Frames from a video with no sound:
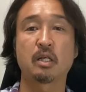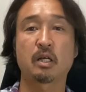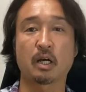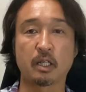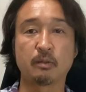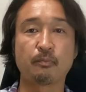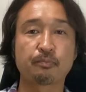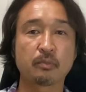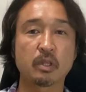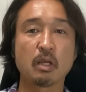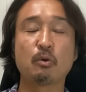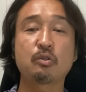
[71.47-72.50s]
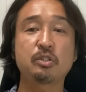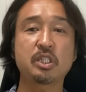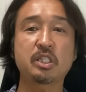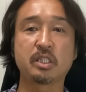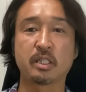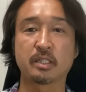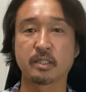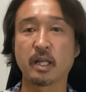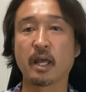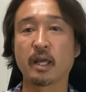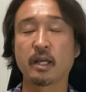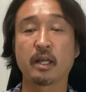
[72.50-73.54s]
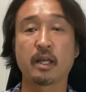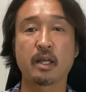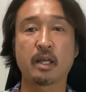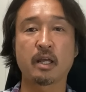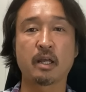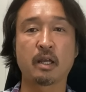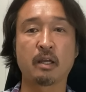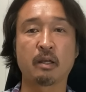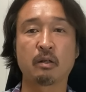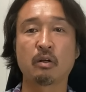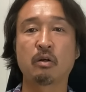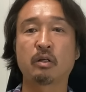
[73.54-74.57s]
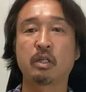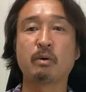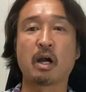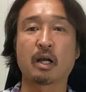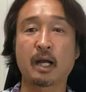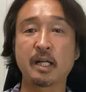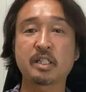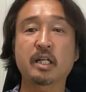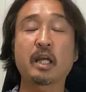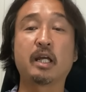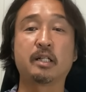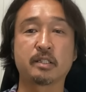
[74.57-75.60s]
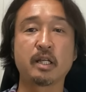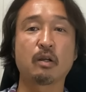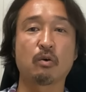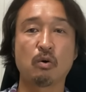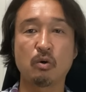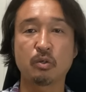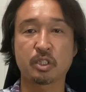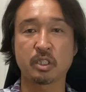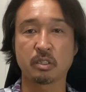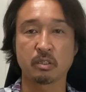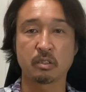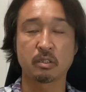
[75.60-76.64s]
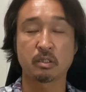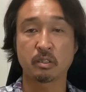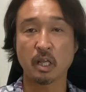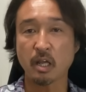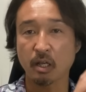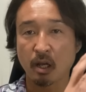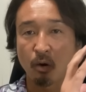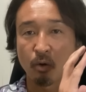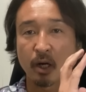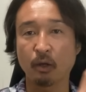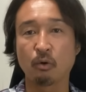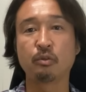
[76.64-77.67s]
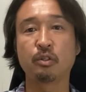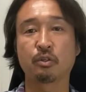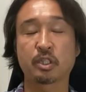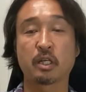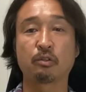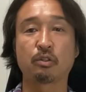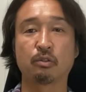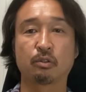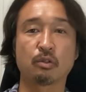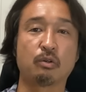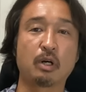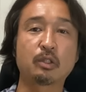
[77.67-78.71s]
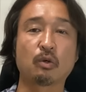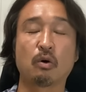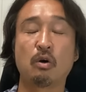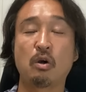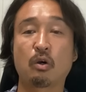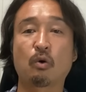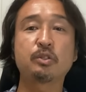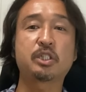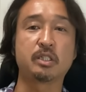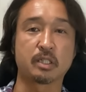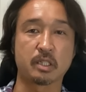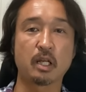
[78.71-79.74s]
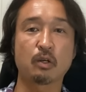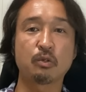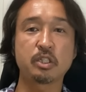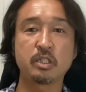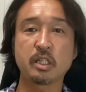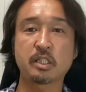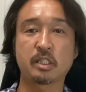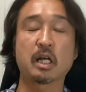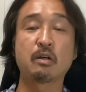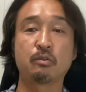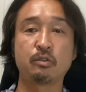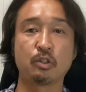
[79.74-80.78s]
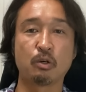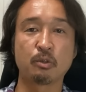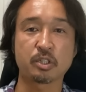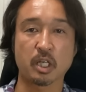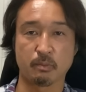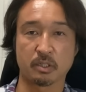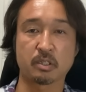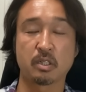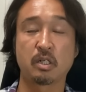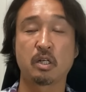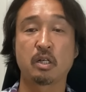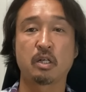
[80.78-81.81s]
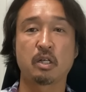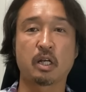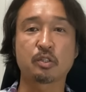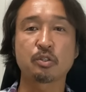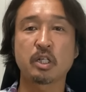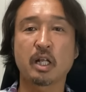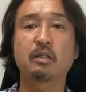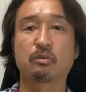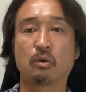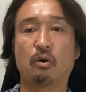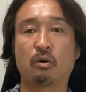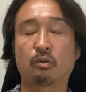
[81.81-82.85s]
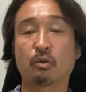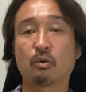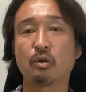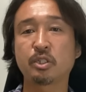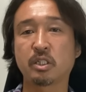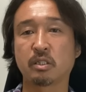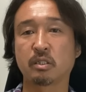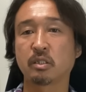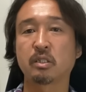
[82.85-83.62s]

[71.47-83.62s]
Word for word: はい。で、僕自身ですね、えー、今、会社経営ですね、法人でお金を運用しているっていうのと、あと、個人ですね、個人で資産運用もしています。えそしてなんと、この個人、